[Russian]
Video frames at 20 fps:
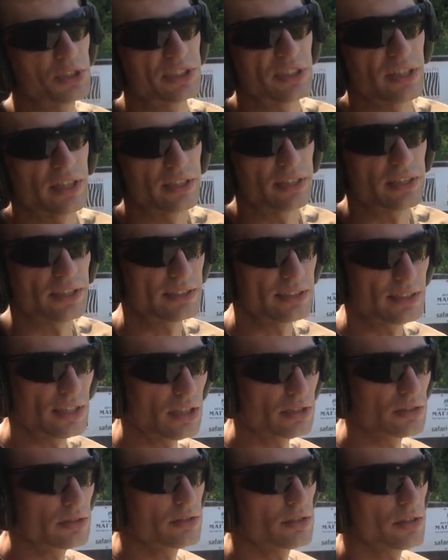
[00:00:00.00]
пистолета
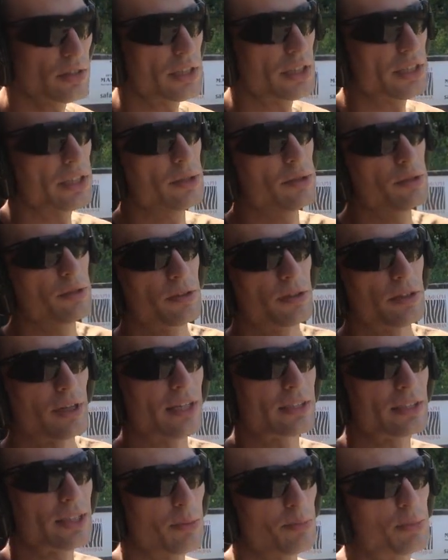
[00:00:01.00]
снял, и
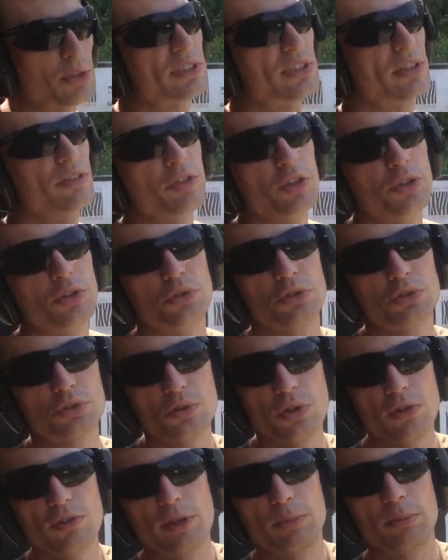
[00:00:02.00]
она по сравнению с
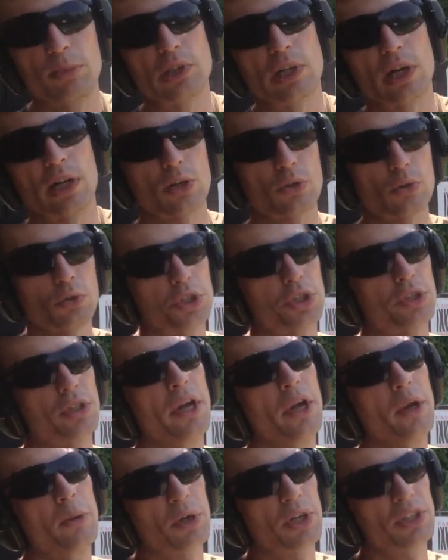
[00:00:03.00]
новой была короче
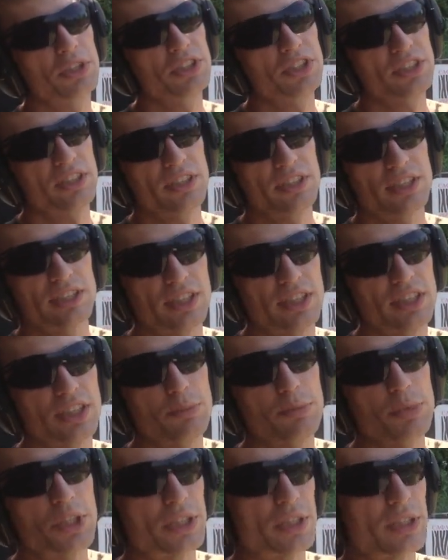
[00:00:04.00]
практически на
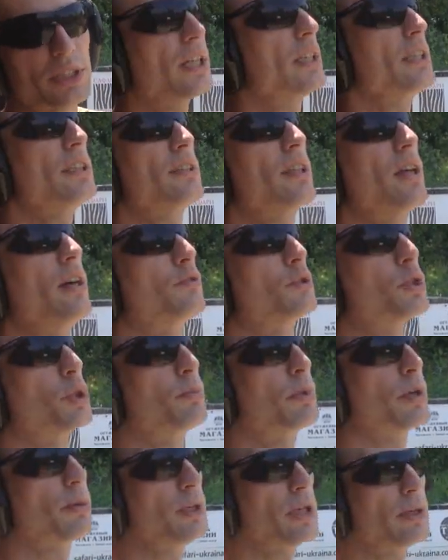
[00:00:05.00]
сантиметр. Я не знаю, в
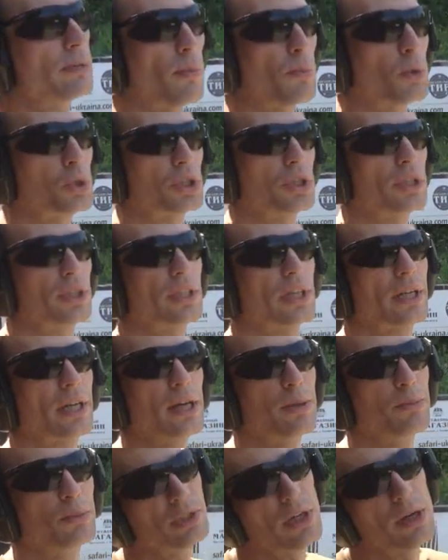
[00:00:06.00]
чем проблема, может она
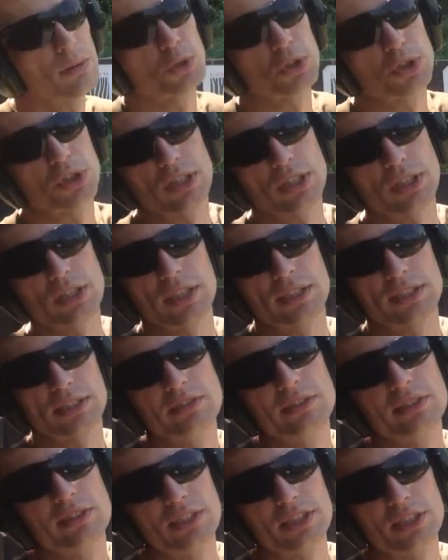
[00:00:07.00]
такая была, может она на
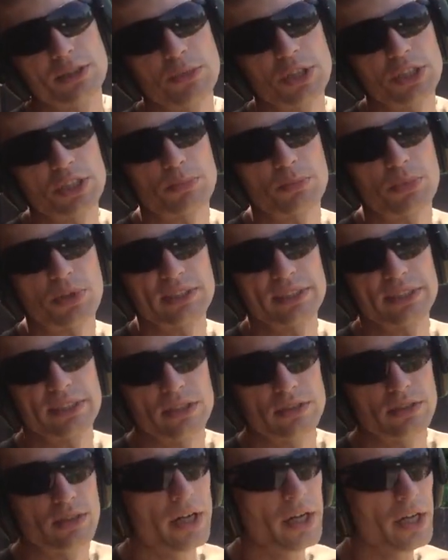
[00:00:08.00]
целый сантиметр
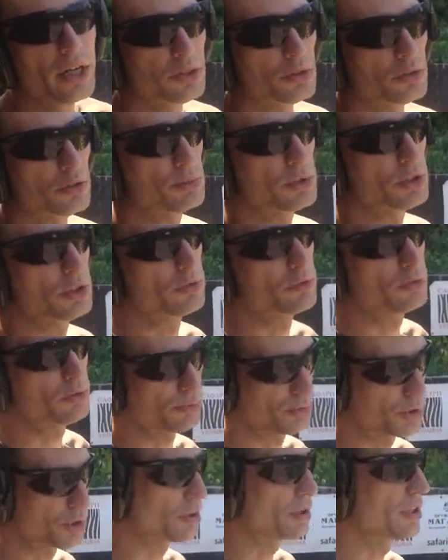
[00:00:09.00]
просела. Но смысл в
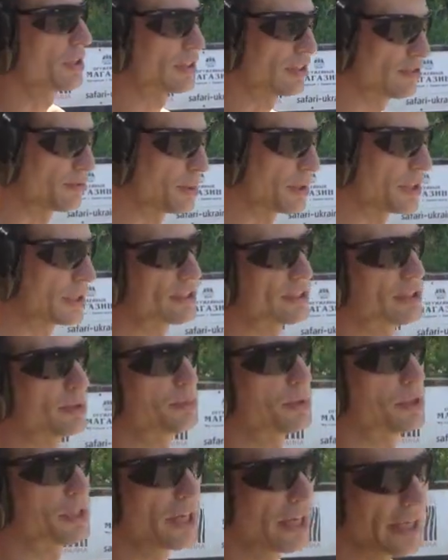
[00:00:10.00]
том, что это в
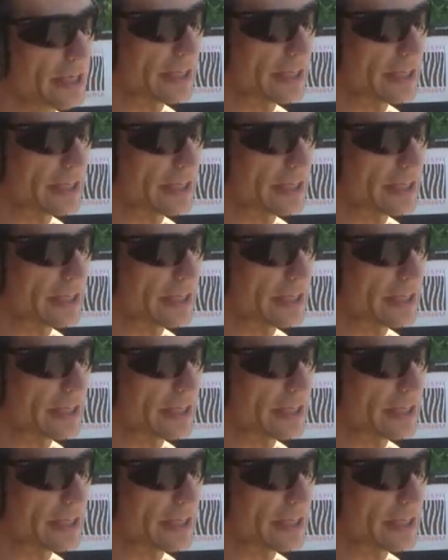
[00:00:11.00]
принципе